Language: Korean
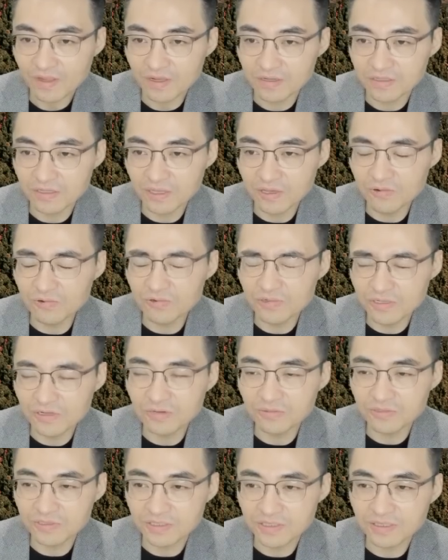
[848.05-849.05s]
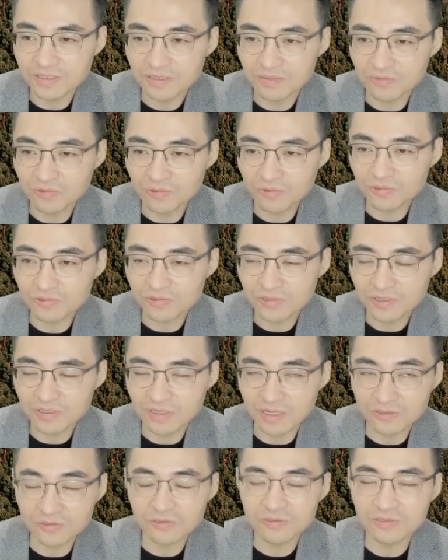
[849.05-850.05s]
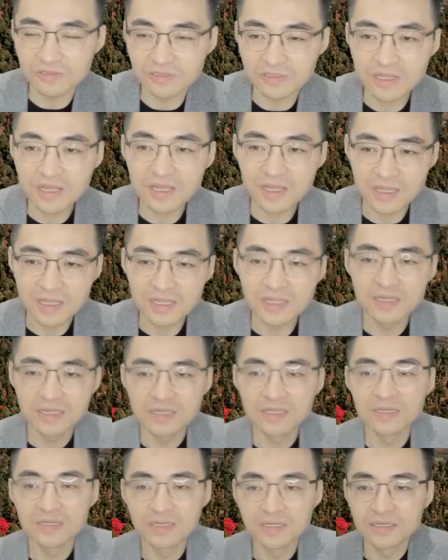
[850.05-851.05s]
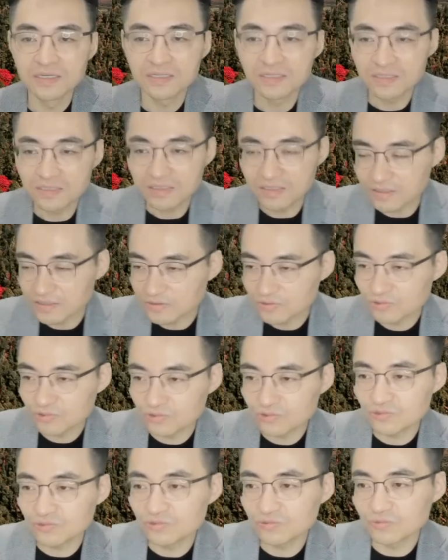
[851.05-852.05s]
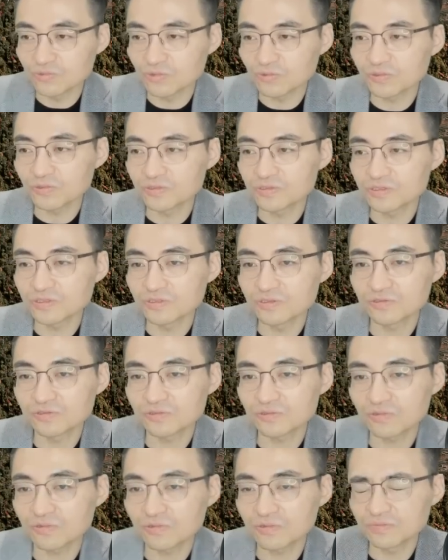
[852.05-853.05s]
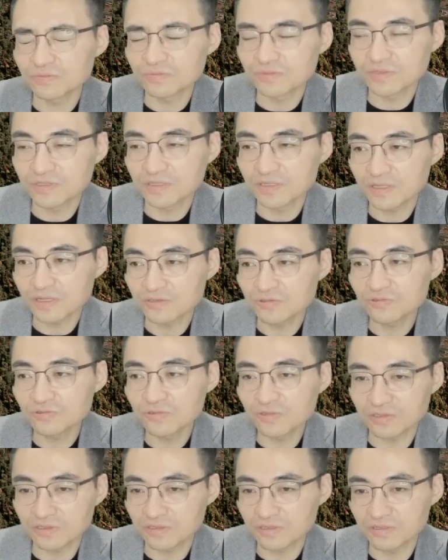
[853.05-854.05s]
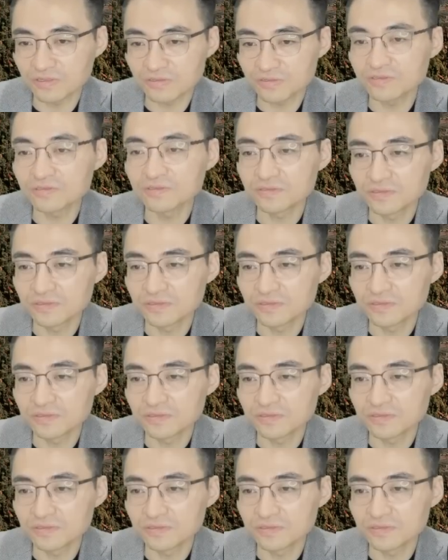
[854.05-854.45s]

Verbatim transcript: 이 내용을 읽어보니까 목표 주가를 낮췄던데 이 수주 목표치를 조금 이게 낮춘 것 같아요.